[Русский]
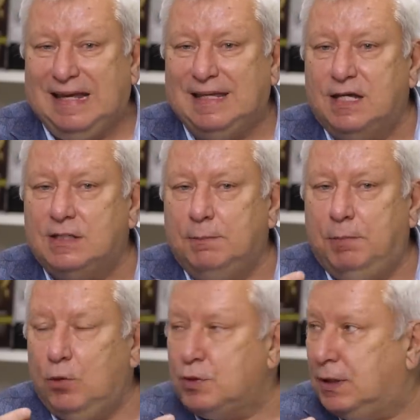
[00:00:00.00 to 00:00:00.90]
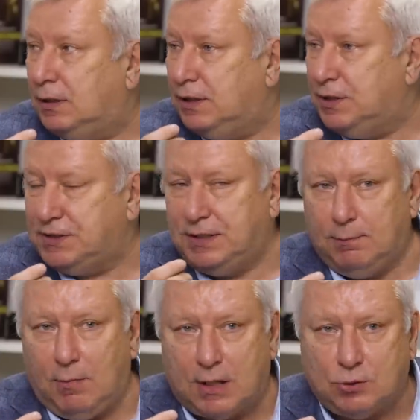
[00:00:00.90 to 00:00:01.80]
Если просто нанести
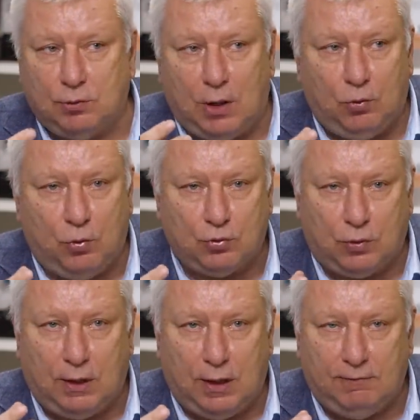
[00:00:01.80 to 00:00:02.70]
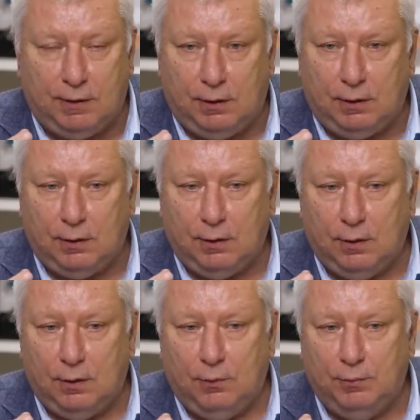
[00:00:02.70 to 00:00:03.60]
маску на кожу головы,
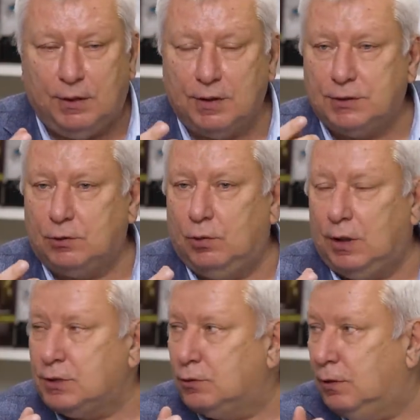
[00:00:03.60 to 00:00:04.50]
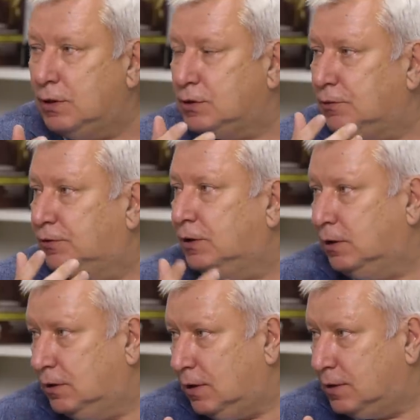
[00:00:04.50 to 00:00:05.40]
микроциркуляция увеличится в
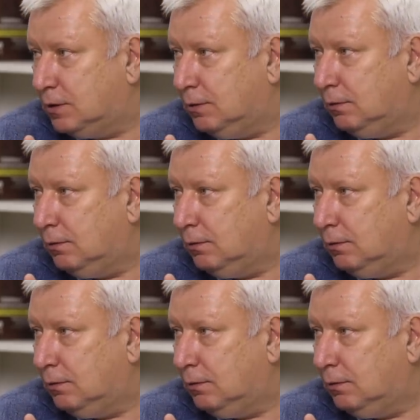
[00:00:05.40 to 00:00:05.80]
три раза.